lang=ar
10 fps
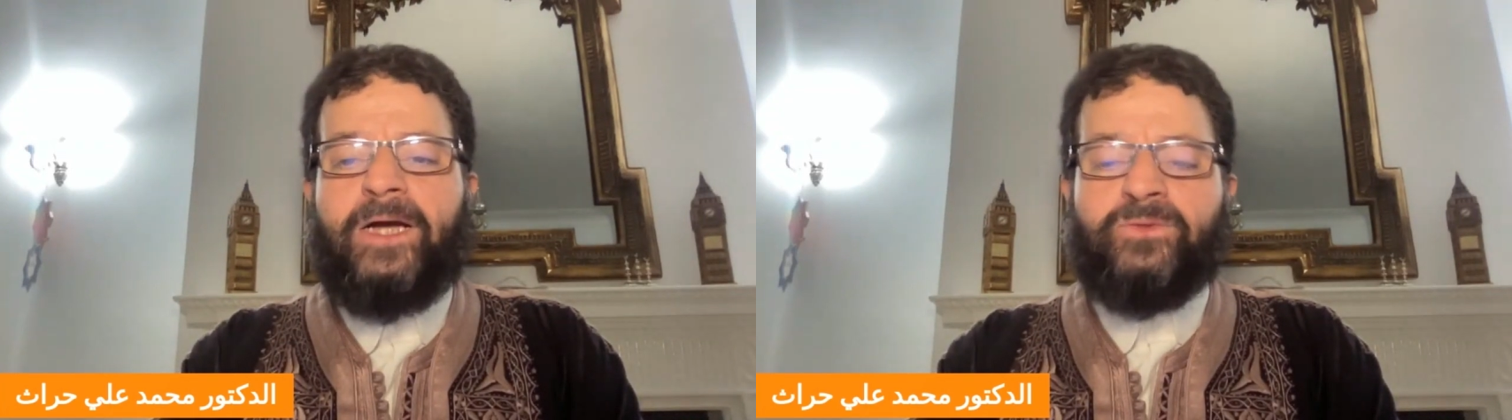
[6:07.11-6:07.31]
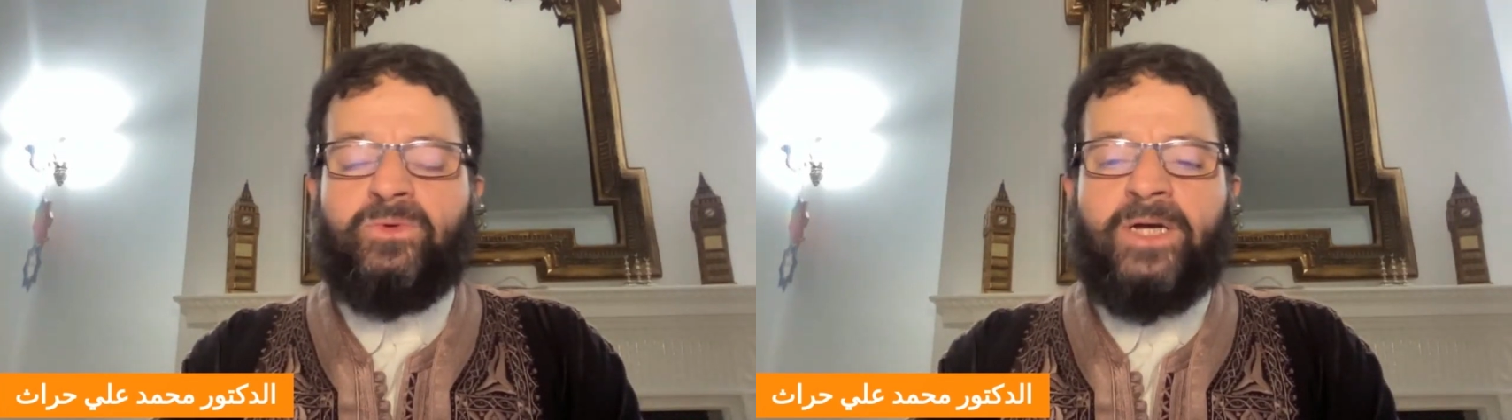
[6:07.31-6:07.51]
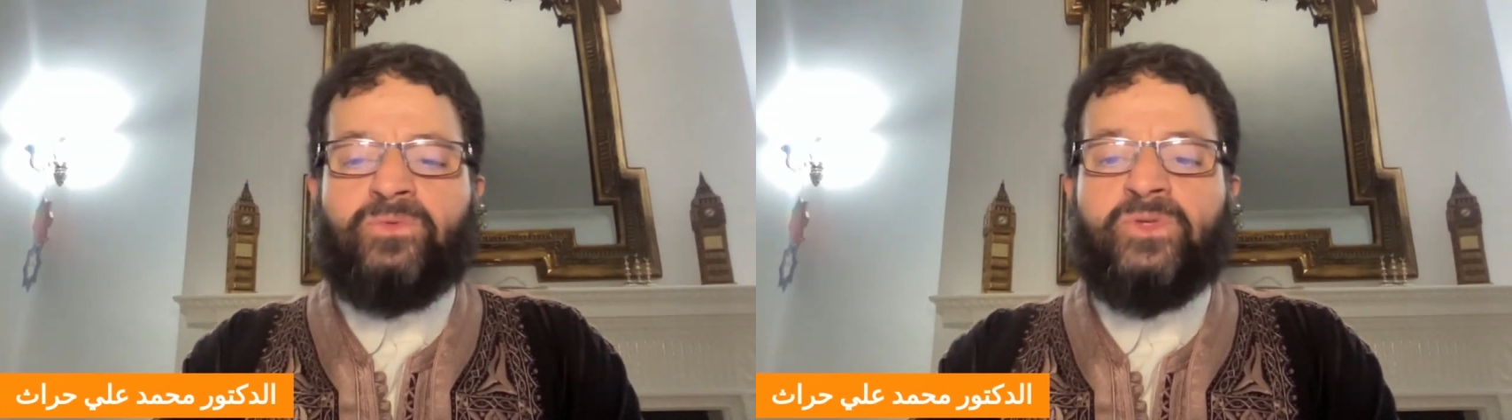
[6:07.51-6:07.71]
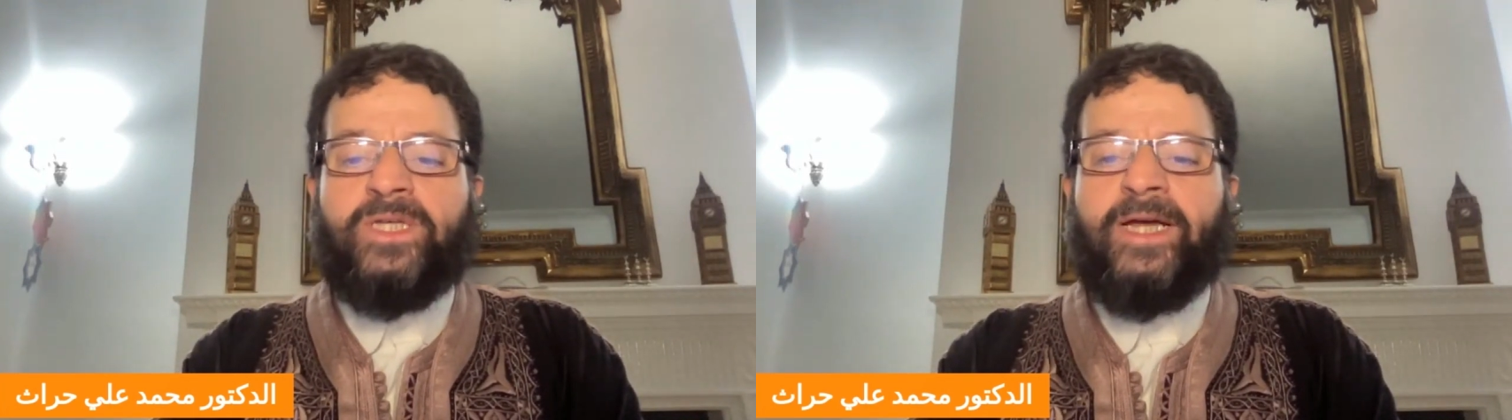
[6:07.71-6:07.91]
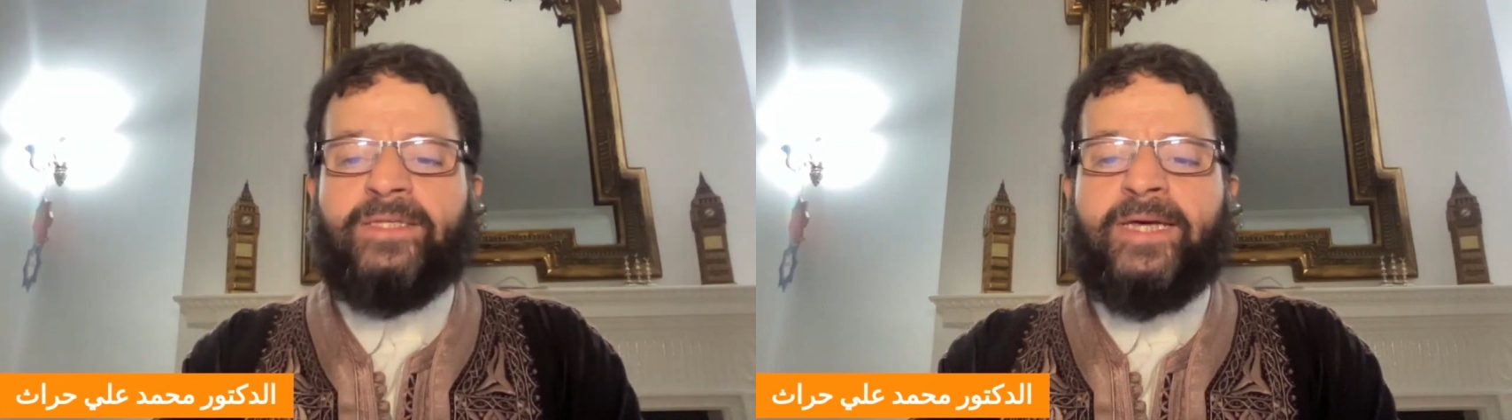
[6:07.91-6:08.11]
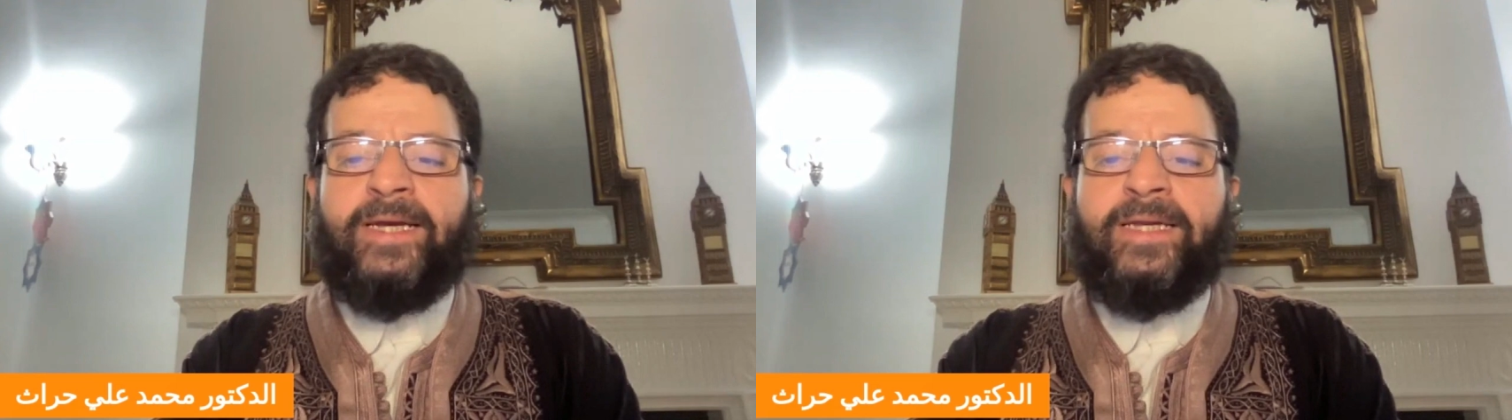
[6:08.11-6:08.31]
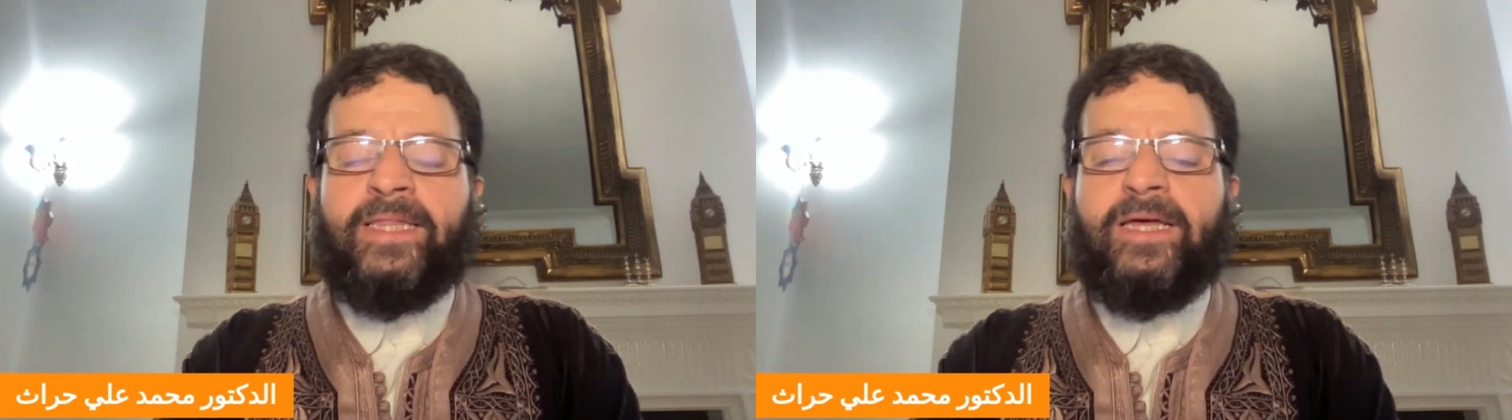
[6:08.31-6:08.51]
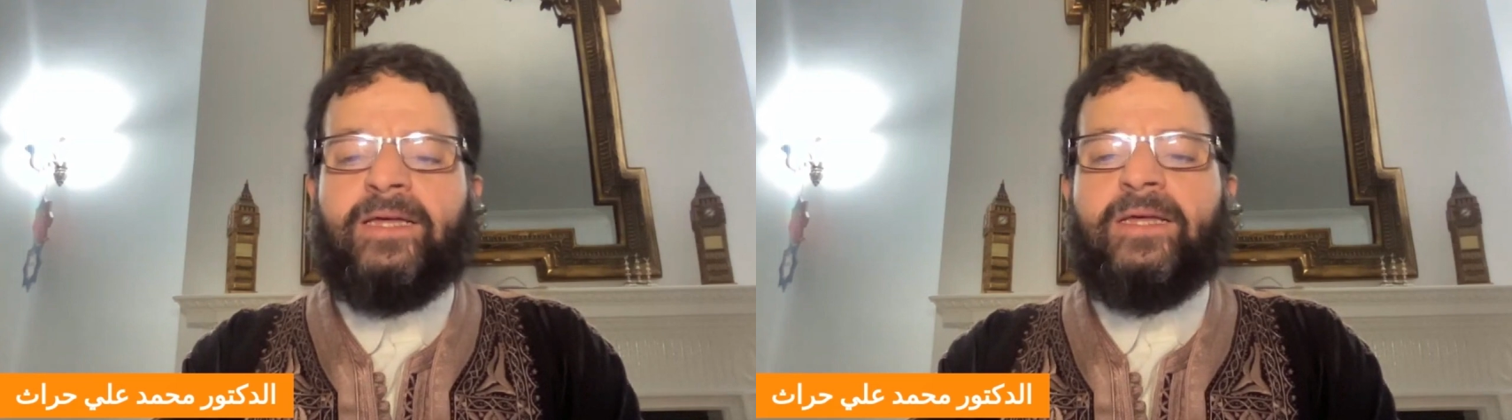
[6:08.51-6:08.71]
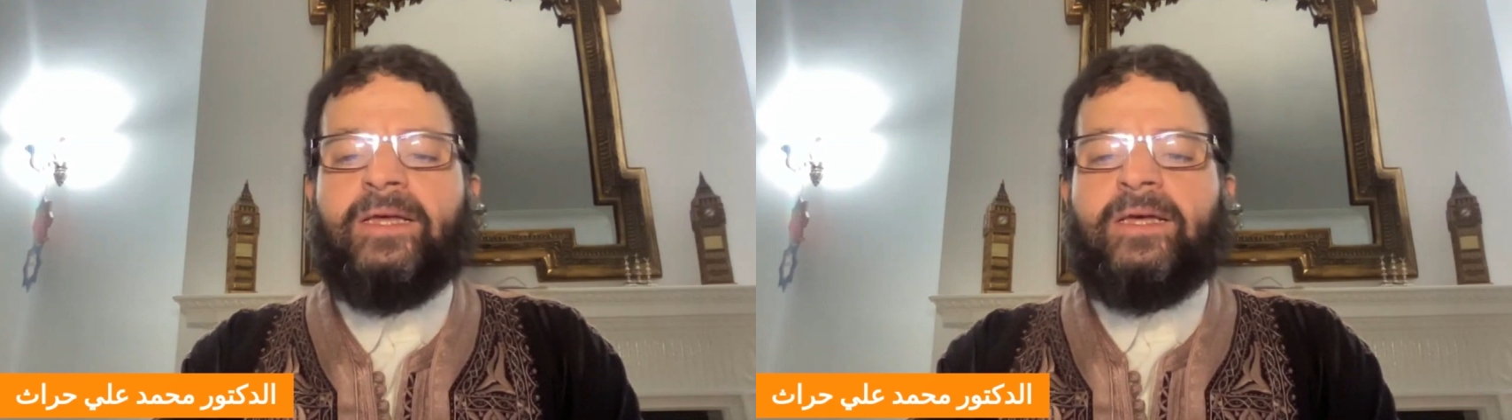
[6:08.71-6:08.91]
عنده عنده سلاح طيران هذا